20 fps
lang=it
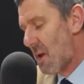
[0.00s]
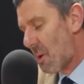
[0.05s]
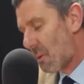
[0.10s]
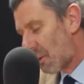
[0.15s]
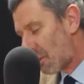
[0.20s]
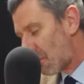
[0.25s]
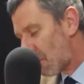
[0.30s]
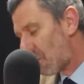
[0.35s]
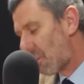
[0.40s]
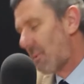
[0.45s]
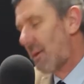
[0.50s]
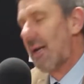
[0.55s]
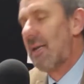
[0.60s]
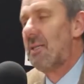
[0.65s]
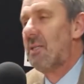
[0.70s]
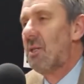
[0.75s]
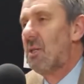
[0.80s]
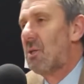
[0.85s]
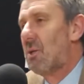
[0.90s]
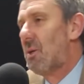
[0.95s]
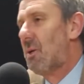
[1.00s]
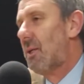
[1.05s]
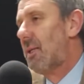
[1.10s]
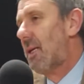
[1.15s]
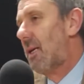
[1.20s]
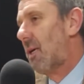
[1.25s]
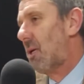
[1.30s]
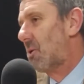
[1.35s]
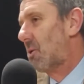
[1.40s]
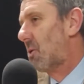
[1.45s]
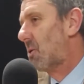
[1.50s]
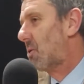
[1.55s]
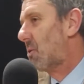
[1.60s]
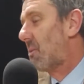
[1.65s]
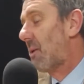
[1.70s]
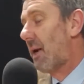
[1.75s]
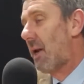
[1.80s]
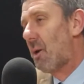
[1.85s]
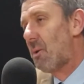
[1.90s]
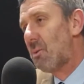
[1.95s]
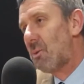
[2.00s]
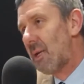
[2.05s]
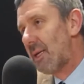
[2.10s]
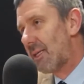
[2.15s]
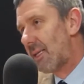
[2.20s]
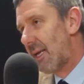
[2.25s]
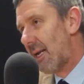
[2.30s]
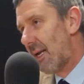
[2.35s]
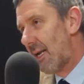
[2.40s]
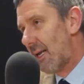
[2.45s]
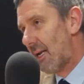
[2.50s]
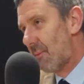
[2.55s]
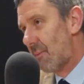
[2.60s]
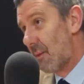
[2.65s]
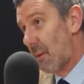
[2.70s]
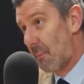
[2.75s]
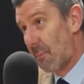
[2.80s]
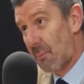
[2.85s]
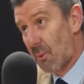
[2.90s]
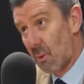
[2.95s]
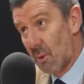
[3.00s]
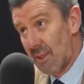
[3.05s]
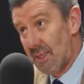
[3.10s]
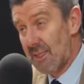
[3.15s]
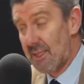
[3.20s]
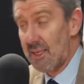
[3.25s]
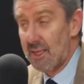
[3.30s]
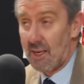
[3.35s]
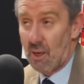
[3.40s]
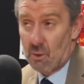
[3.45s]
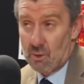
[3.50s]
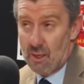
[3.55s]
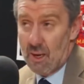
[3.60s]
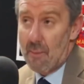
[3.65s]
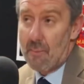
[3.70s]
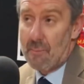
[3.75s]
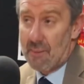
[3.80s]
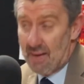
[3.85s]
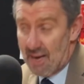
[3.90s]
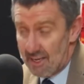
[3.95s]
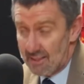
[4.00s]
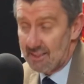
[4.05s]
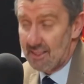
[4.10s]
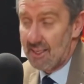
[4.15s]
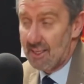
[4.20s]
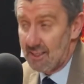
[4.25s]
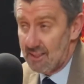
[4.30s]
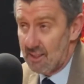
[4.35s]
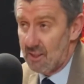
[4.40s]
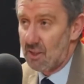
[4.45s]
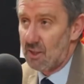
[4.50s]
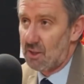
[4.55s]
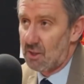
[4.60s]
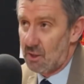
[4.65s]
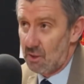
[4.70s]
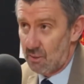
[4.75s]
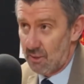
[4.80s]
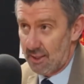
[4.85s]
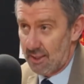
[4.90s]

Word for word: Quando si parla di gestione delle risorse umane, una delle politiche o delle pratiche di gestione